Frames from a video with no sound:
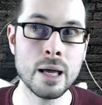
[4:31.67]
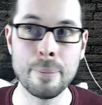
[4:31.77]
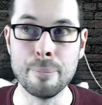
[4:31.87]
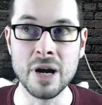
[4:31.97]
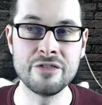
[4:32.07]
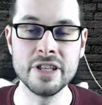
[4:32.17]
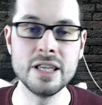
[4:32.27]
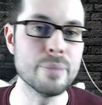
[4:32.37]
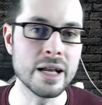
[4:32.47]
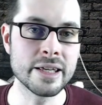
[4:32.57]
mal
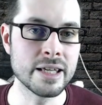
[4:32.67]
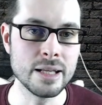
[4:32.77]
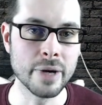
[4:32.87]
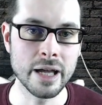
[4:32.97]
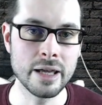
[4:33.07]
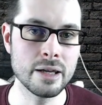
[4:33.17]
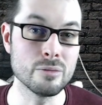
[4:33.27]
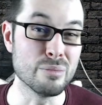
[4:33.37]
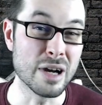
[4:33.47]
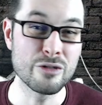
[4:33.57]
finis, mal équilibrés,
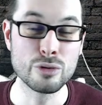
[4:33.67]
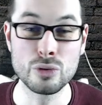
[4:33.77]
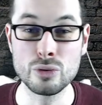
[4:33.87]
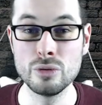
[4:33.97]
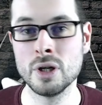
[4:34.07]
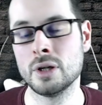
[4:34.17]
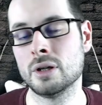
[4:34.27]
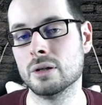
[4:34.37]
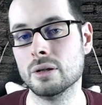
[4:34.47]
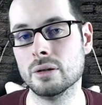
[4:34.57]
mal foutus,
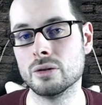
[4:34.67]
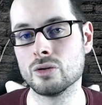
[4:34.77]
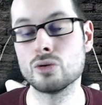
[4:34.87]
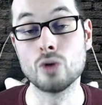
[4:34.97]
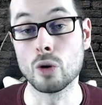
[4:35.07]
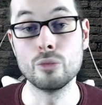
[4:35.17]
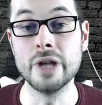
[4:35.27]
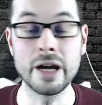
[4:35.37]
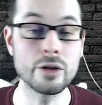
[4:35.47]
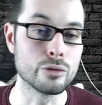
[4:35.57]
euh, juste dans le but
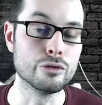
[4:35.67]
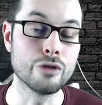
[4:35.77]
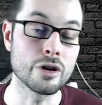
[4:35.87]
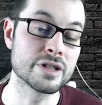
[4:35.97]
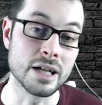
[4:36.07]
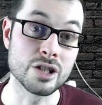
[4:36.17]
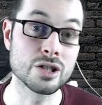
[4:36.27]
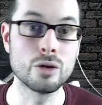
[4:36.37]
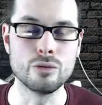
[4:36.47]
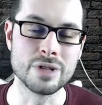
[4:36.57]
derrière de vous forcer
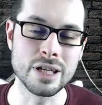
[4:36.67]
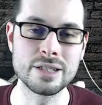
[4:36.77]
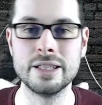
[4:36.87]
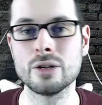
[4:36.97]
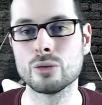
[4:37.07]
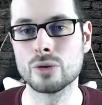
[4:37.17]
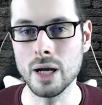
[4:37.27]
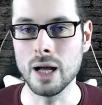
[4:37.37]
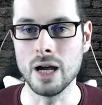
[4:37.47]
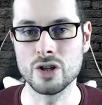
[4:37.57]
l'achat ou vous inciter en tout
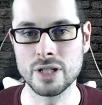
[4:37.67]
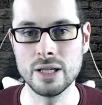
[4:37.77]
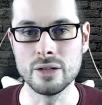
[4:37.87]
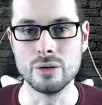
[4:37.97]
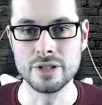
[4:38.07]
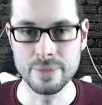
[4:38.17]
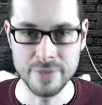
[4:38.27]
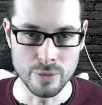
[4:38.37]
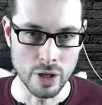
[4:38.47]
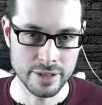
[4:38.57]
cas à acheter euh, ces
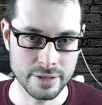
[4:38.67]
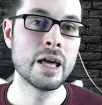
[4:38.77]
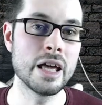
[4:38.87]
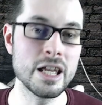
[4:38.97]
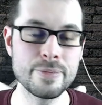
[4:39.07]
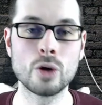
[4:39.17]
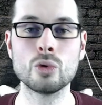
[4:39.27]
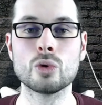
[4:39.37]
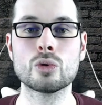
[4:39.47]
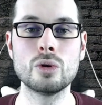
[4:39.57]
petites boîtes.
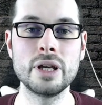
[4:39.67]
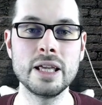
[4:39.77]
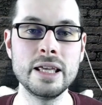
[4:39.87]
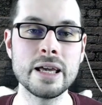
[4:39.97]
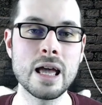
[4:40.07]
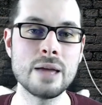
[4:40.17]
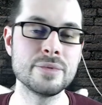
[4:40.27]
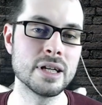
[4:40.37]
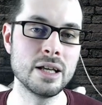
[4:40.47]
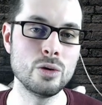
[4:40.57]
Espérons donc que les EA Games
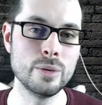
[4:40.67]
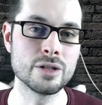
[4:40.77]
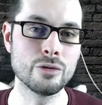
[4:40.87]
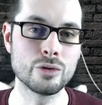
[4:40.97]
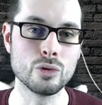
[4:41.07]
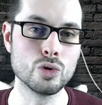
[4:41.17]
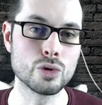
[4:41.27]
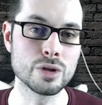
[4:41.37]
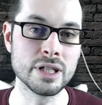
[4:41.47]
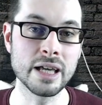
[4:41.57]
et les Ubisoft du jeu de
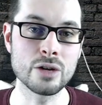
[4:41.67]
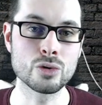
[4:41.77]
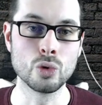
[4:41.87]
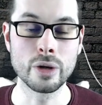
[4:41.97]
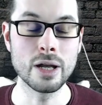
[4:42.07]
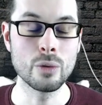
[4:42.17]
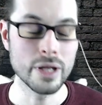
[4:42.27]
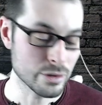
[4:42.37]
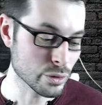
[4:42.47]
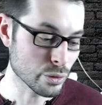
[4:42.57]
société restent donc
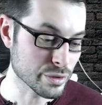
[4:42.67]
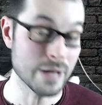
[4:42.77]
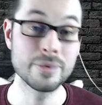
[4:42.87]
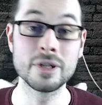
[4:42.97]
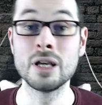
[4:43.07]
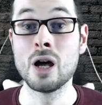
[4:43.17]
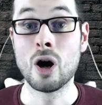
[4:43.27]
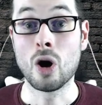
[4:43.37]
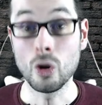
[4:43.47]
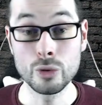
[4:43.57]
éloignés de ce concept.
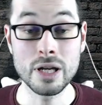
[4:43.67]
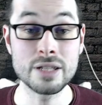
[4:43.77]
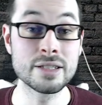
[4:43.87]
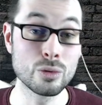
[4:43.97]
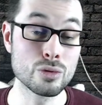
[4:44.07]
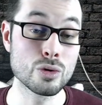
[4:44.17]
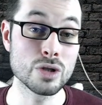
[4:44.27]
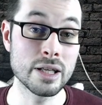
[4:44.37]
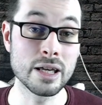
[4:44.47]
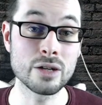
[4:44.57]
En tout cas, c'est tout ce que
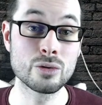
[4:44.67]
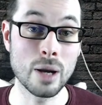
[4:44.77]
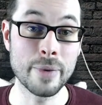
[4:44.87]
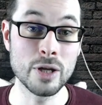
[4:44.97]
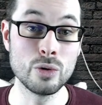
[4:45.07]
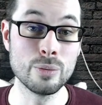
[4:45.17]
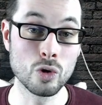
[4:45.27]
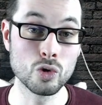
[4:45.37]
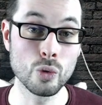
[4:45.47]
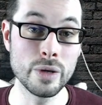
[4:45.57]
j'ai à dire sur Apanui
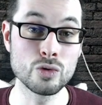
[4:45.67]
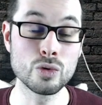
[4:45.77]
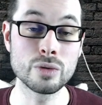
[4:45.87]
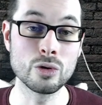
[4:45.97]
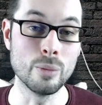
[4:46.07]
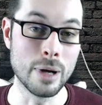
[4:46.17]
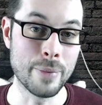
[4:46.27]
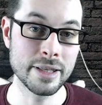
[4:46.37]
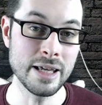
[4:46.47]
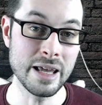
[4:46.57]
pour aujourd'hui, je vous souhaite de belles
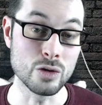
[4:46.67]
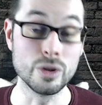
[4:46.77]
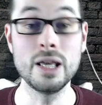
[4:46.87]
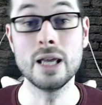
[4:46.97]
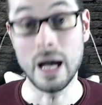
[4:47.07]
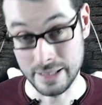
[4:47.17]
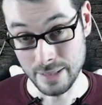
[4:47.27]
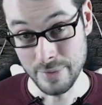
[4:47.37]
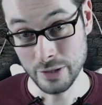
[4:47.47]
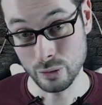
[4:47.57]
parties et je vous dis à
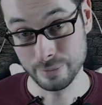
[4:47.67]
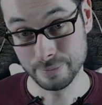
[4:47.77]
très bientôt.